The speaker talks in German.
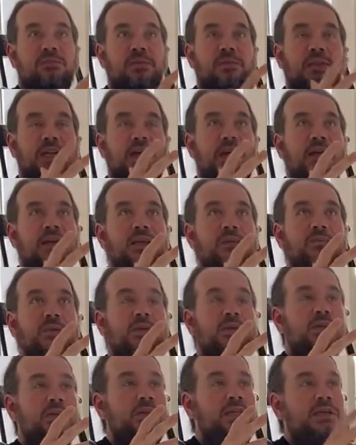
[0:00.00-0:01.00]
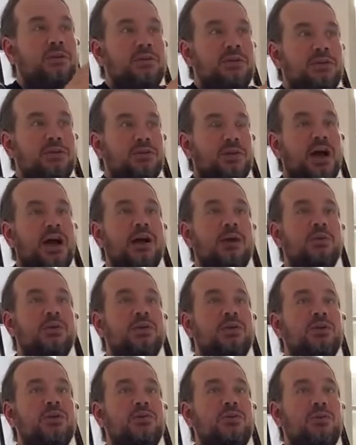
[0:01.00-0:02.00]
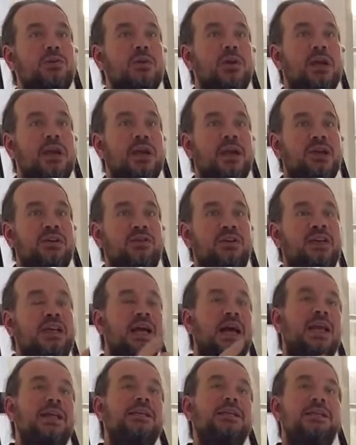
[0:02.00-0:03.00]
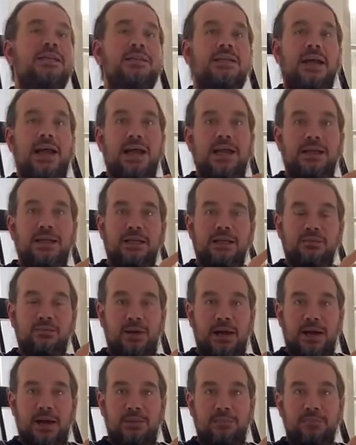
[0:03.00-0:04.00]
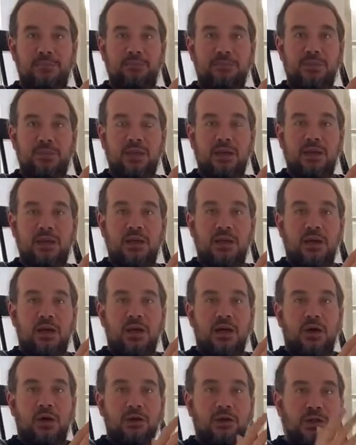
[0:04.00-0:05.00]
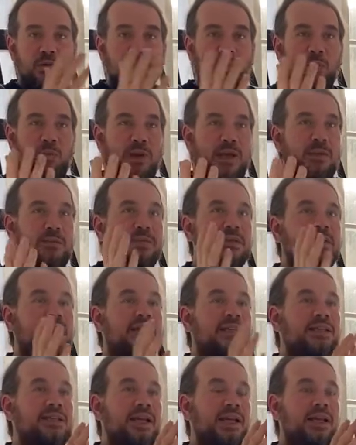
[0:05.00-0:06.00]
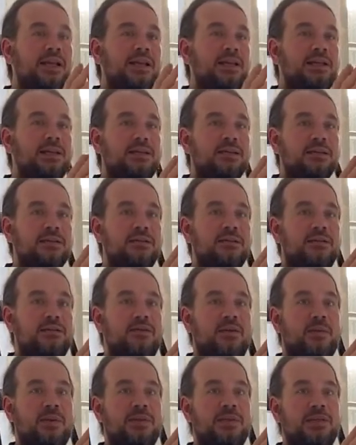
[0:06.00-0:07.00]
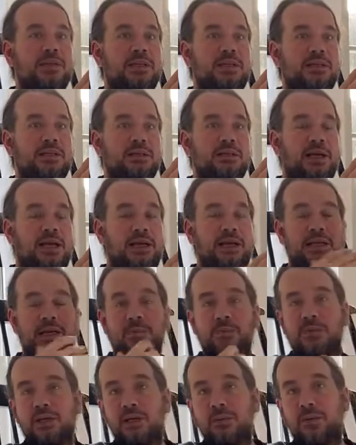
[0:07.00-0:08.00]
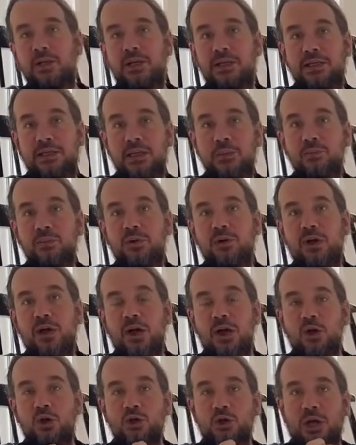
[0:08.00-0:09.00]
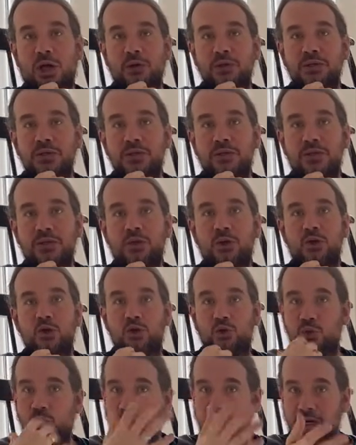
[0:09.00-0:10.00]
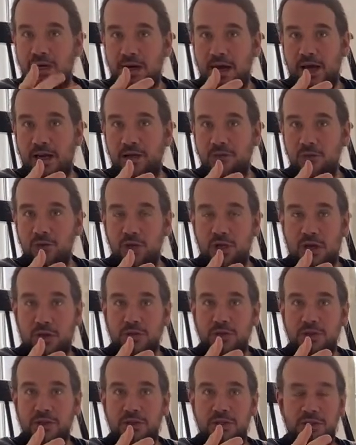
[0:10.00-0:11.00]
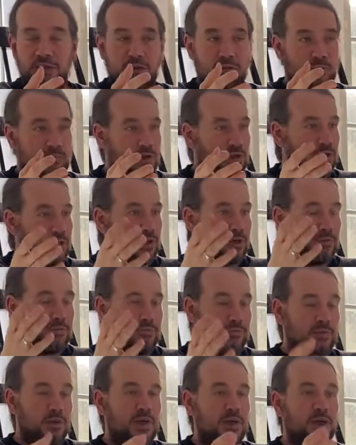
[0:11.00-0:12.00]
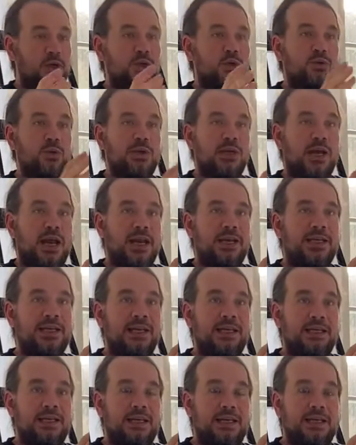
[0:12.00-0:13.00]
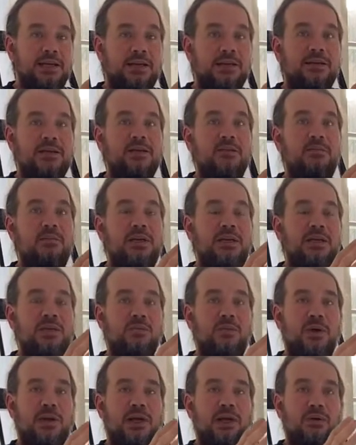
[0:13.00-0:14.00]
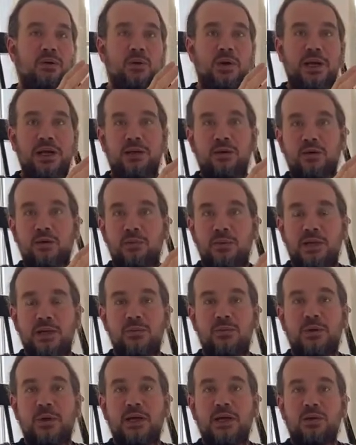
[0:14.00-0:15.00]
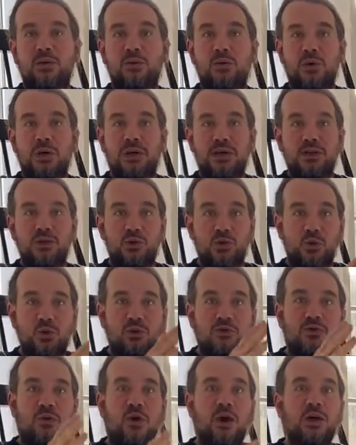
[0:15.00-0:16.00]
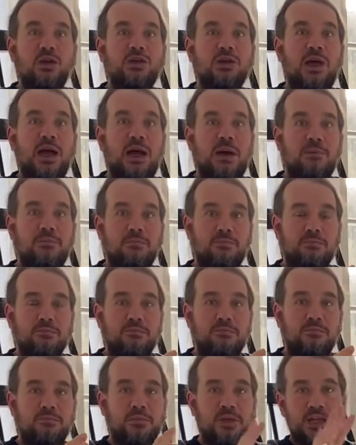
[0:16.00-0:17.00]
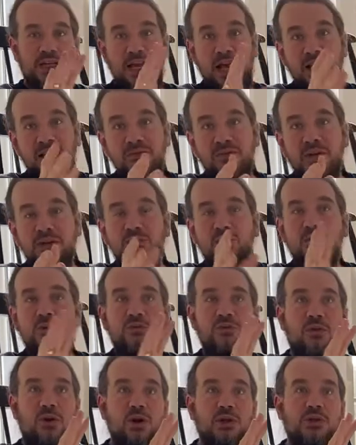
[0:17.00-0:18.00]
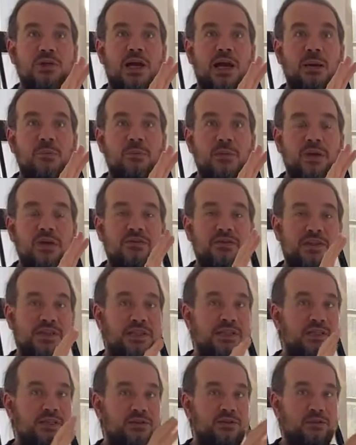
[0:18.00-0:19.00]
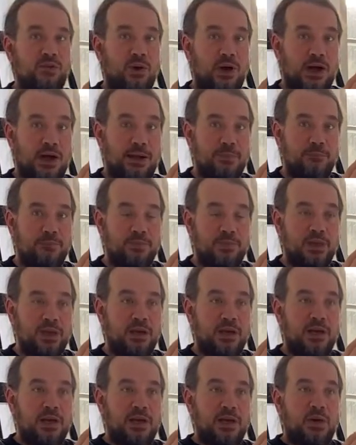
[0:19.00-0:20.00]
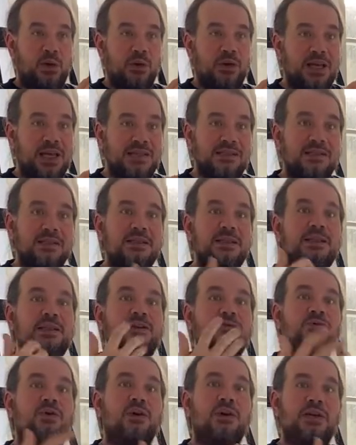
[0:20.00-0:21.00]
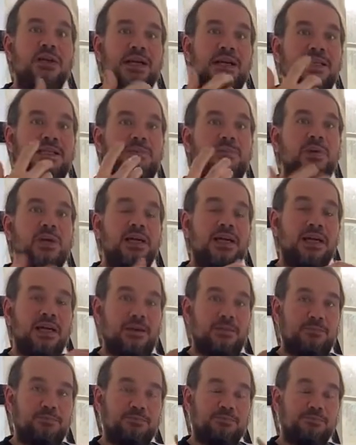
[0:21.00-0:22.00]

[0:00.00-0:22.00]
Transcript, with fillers: ja, ich möchte die und die Frage untersuchen, wie kann ich das eigentlich machen? Und das Problem ist tatsächlich, dass wenn man sich, ich gebe dann immer den Tipp, schauen Sie sich Studien an, schauen Sie sich ähm, Studien an, in denen Medienpädagoginnen und Medienpädagogen so geforscht haben, in etwa so geforscht haben, wie sie es vorhaben und lassen sich davon inspirieren.